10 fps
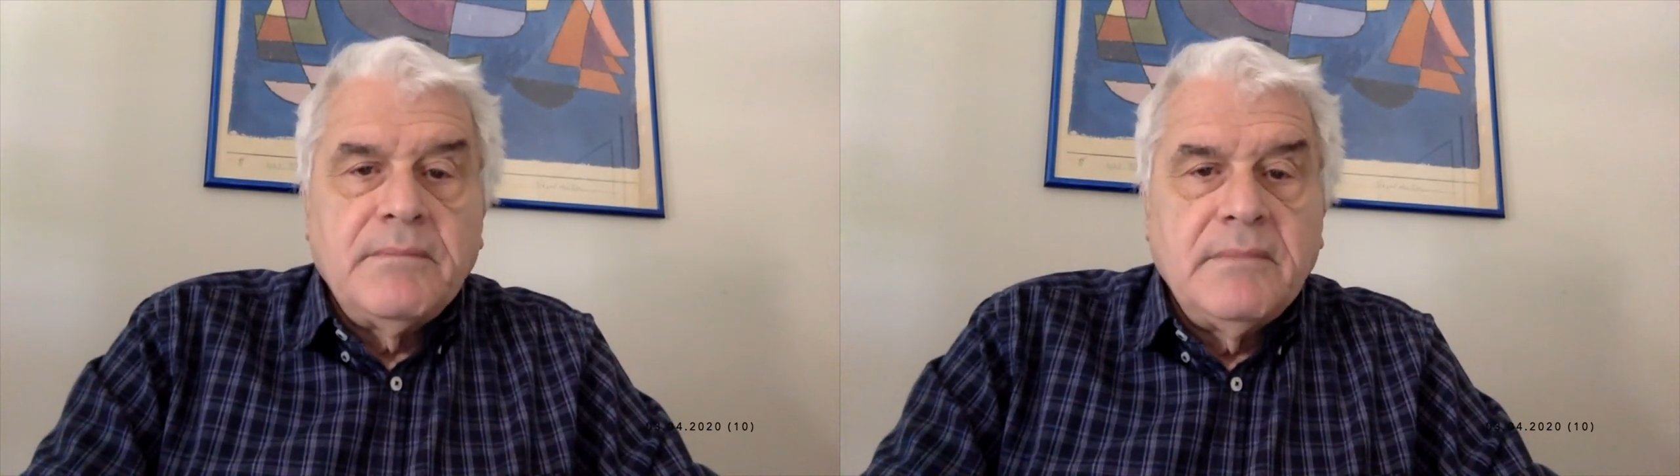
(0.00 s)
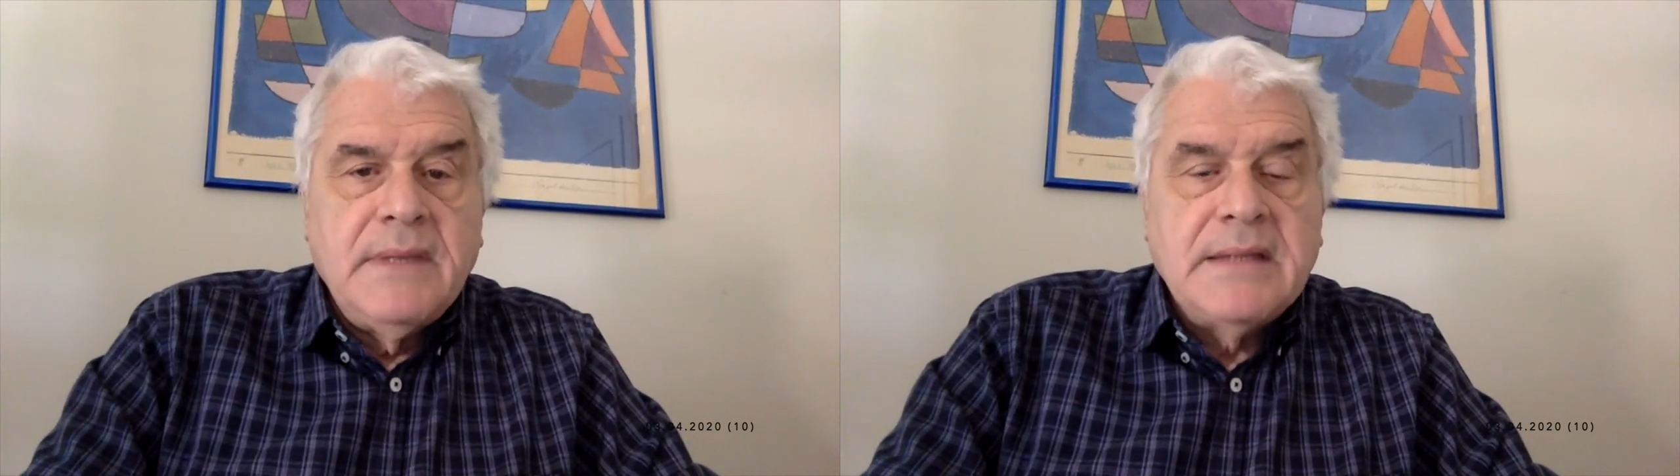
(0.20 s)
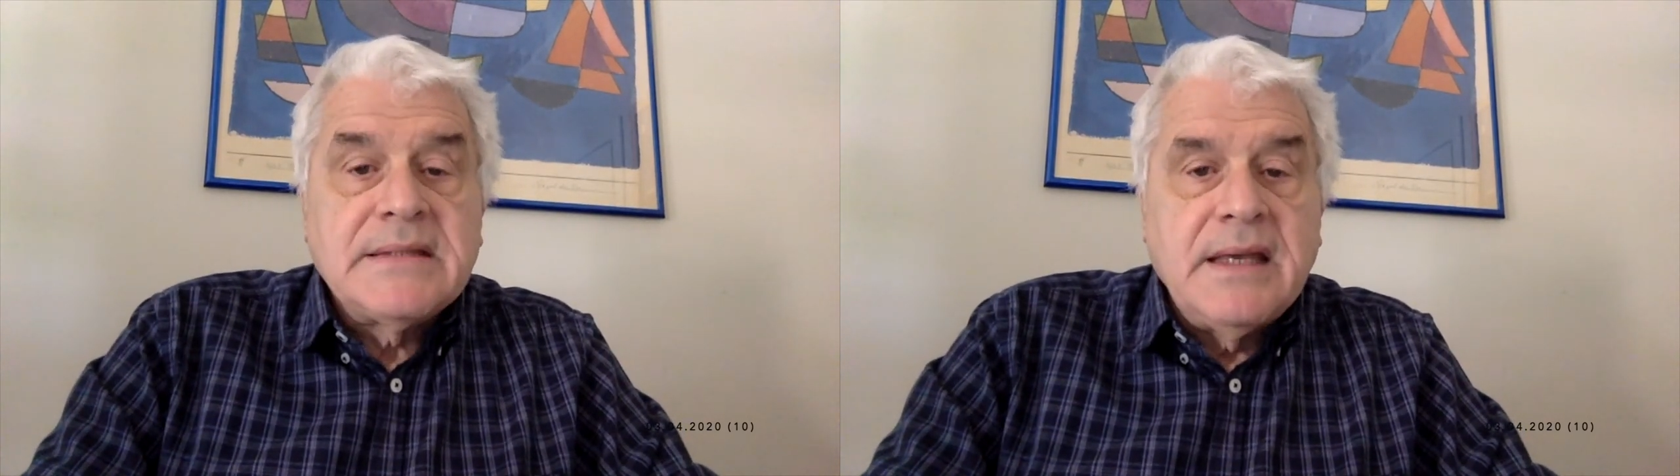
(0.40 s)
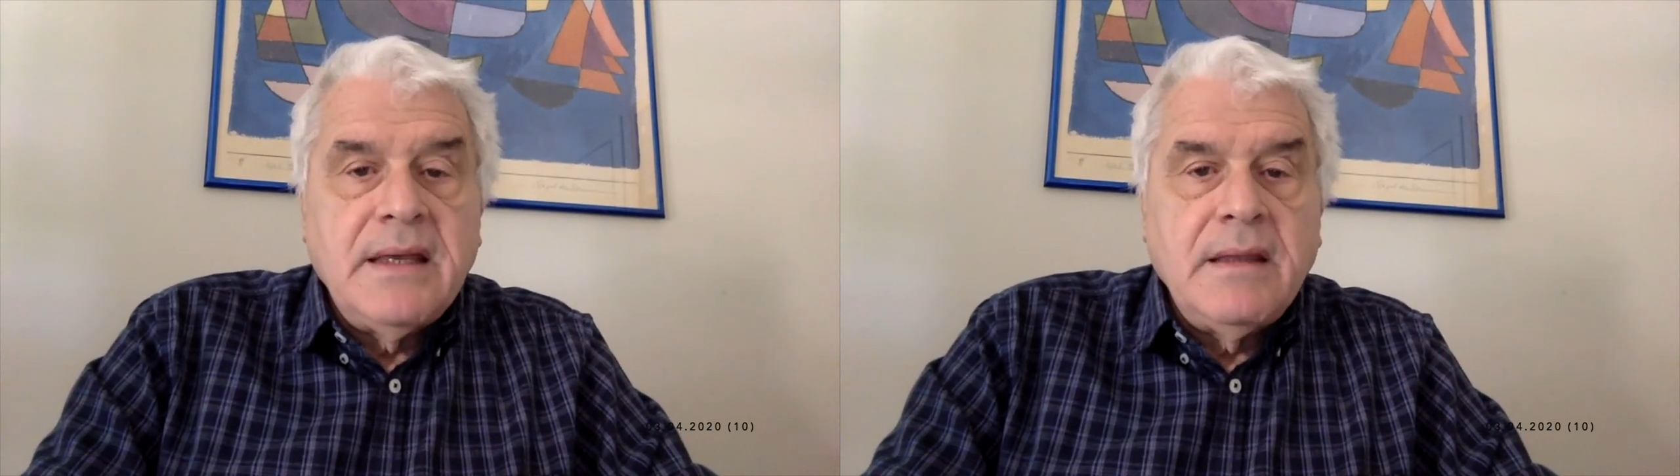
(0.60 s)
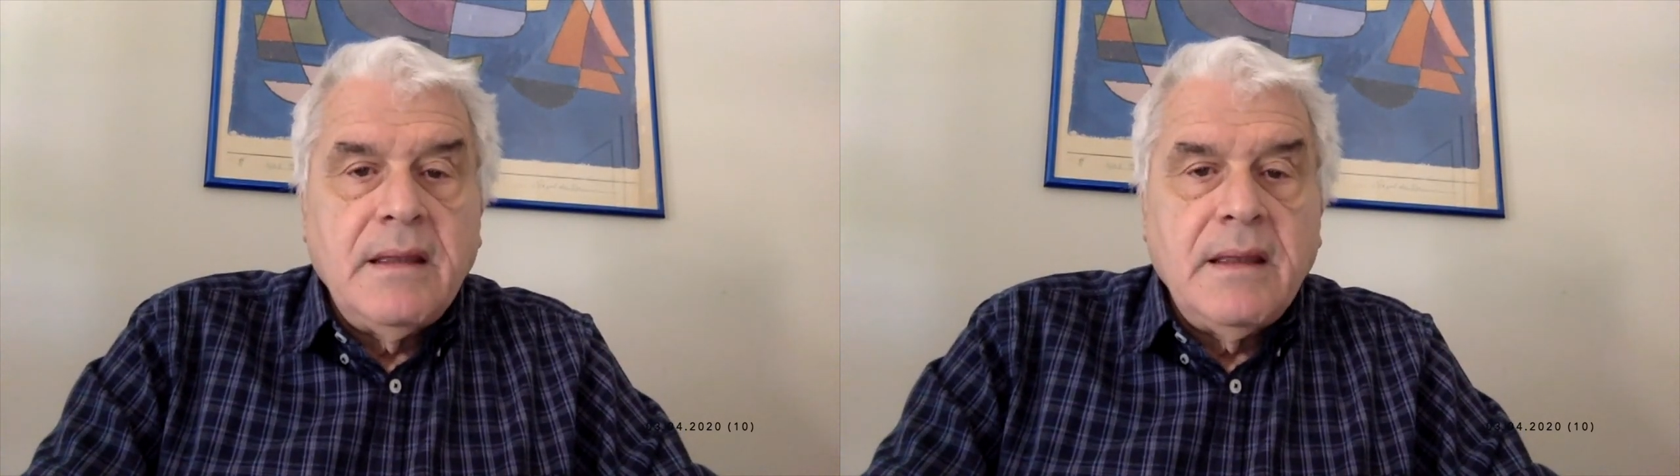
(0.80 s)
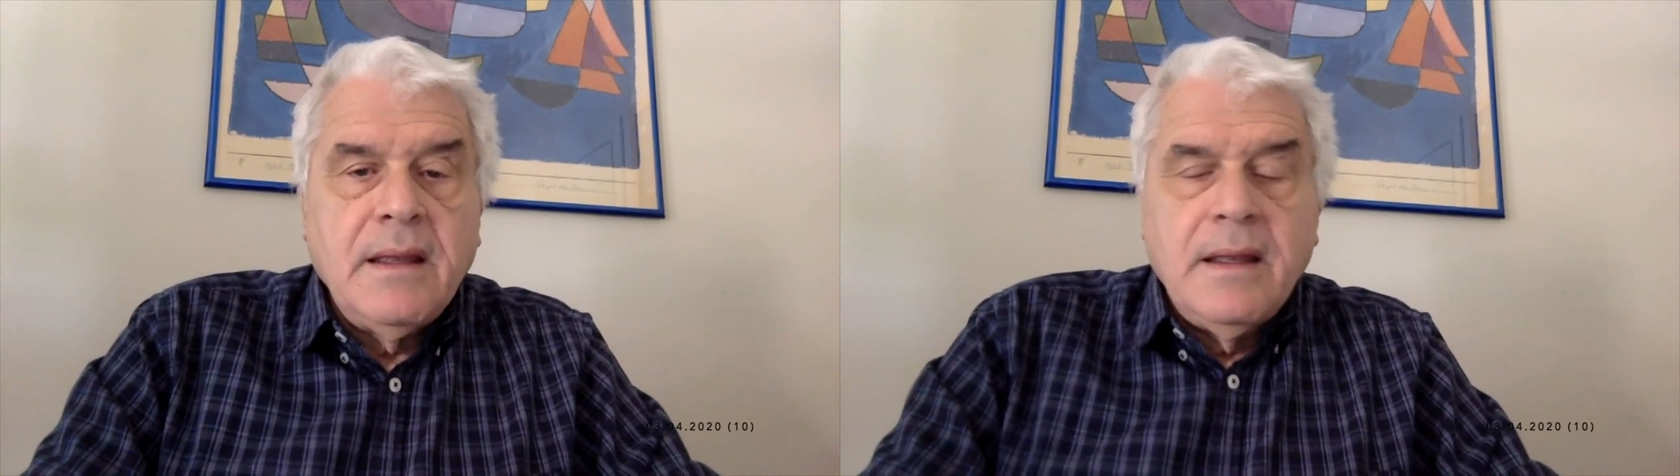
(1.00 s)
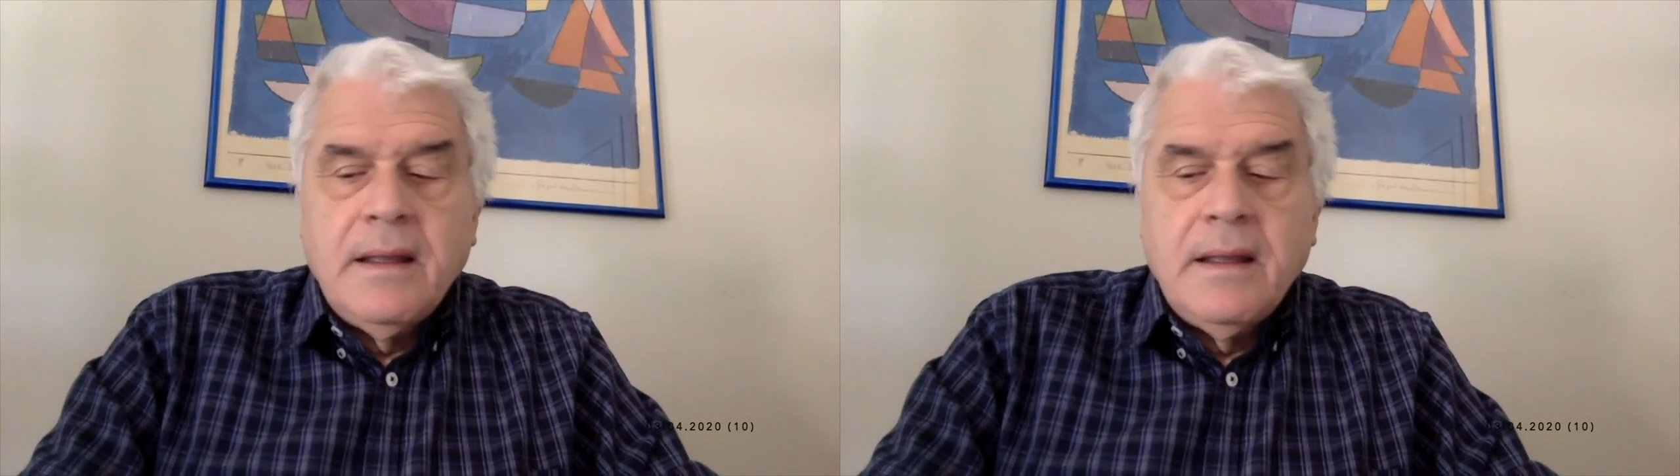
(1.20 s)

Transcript: dei segni